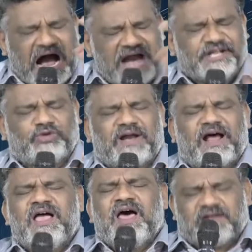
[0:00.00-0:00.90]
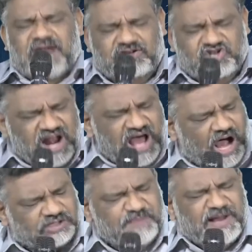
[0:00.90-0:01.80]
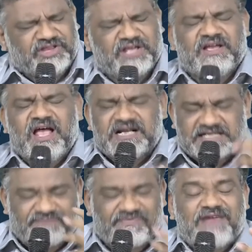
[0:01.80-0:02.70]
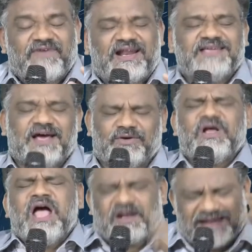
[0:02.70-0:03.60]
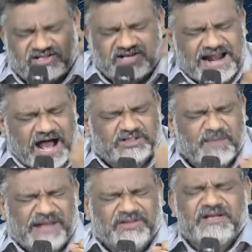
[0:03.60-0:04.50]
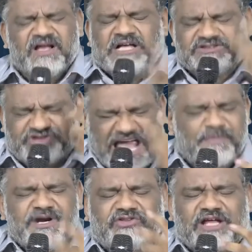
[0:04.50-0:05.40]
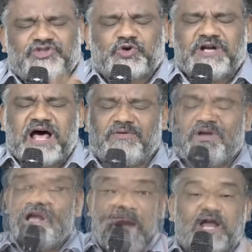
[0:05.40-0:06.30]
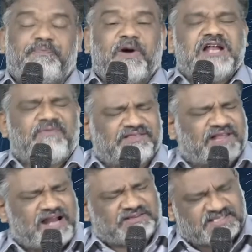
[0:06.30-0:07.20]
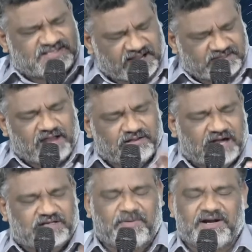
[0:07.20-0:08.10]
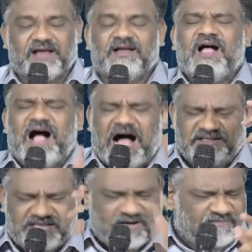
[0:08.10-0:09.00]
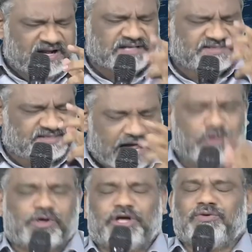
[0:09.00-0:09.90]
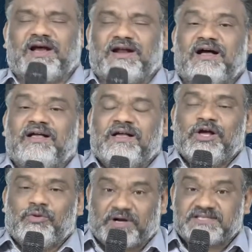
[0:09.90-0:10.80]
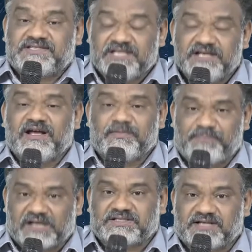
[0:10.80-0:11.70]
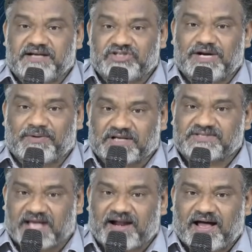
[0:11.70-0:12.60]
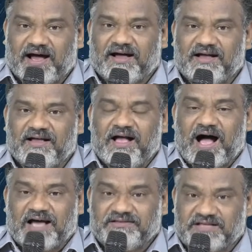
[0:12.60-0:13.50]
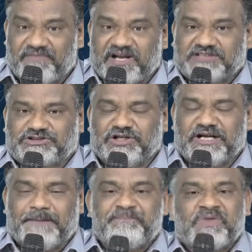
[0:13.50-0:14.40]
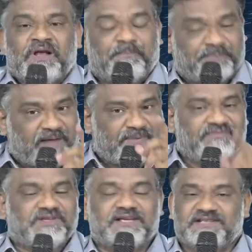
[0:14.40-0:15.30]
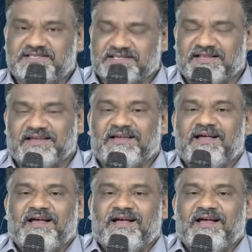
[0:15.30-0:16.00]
ఆయన ద్వారా లక్షలాది మంది రివైవల్ అయ్యారు లక్షలాది మంది దేవుణ్ణి తెలుసుకున్నారు పడిపోయిన వందలాది సంఘాలు కట్టబడ్డాయి ఆ యవన సేవకుడు ద్వారా ఒక సీనియర్ పాస్ట్ గారు ఇచ్చిన ఒక సలహా ఆ యవనస్తుని ప్రభావితం చేసింది